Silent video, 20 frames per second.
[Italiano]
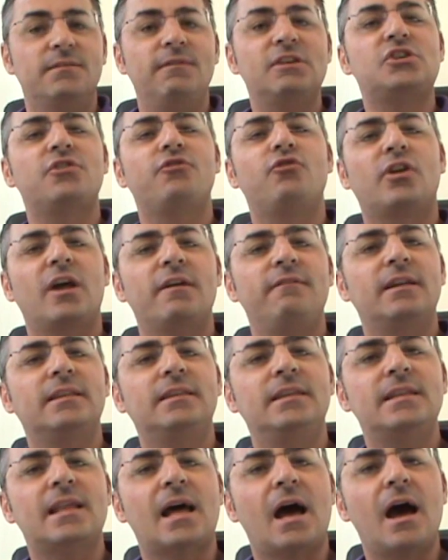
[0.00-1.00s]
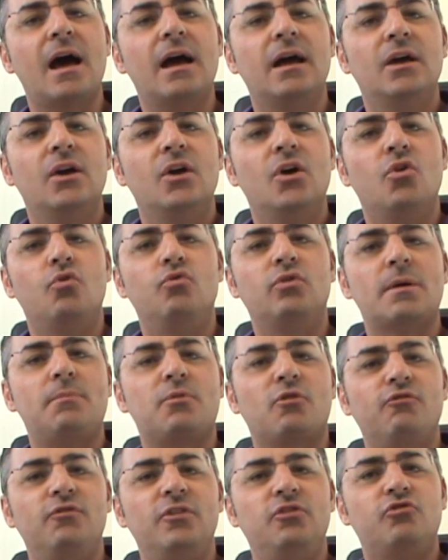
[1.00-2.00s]
Invece Forever ti dà una
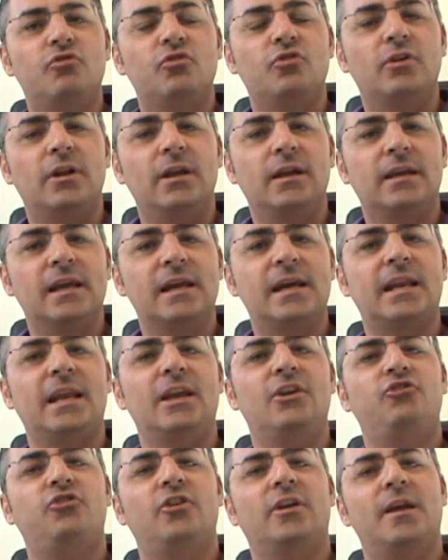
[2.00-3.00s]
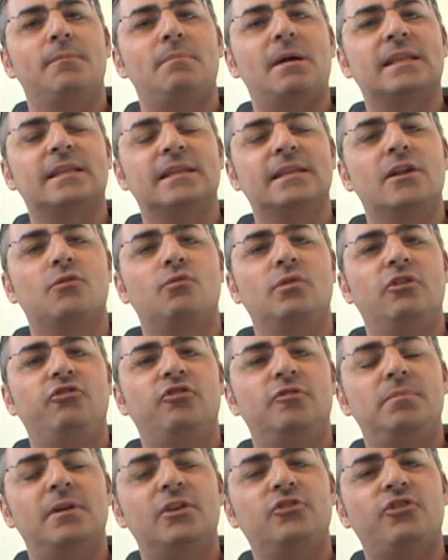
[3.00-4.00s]
provvigione che cresce, che parte dal
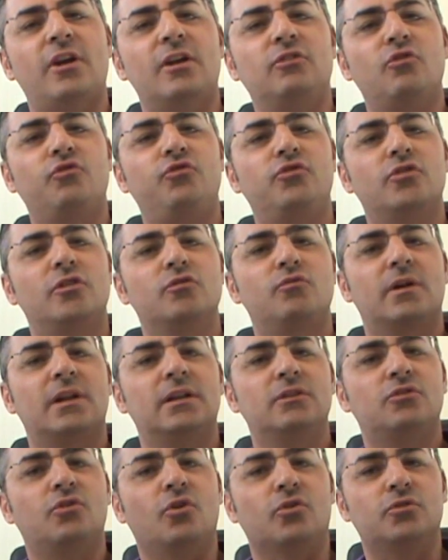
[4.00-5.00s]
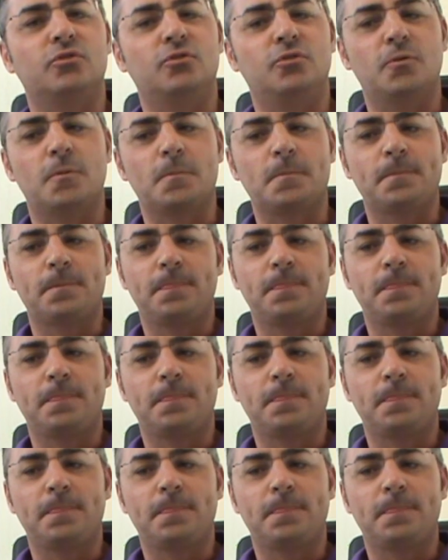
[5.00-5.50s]
15% fino al 48%.